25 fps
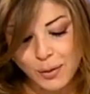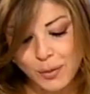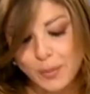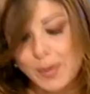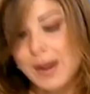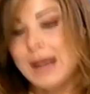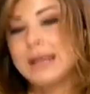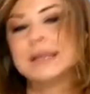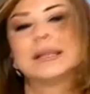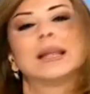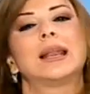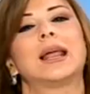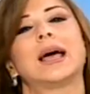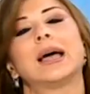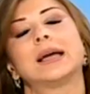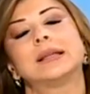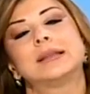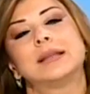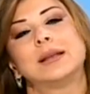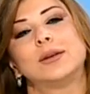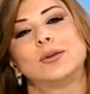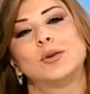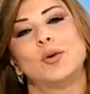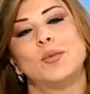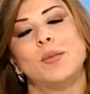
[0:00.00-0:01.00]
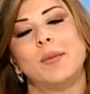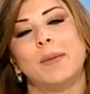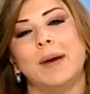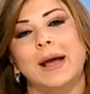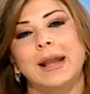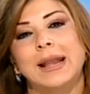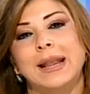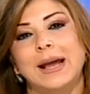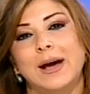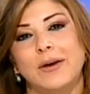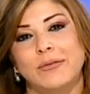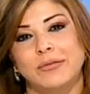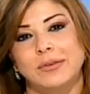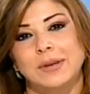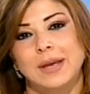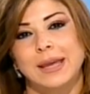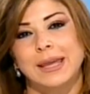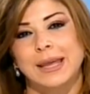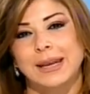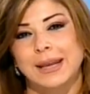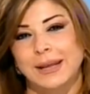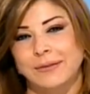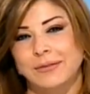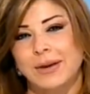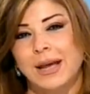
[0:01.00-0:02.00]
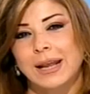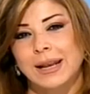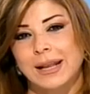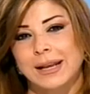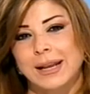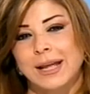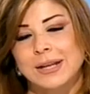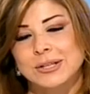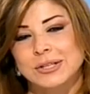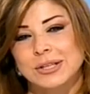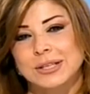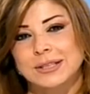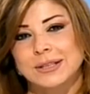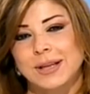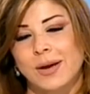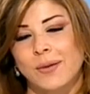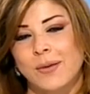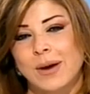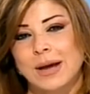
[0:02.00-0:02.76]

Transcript: وبعدها لهية اليوم معلقه فيها يعني فعلا عن جد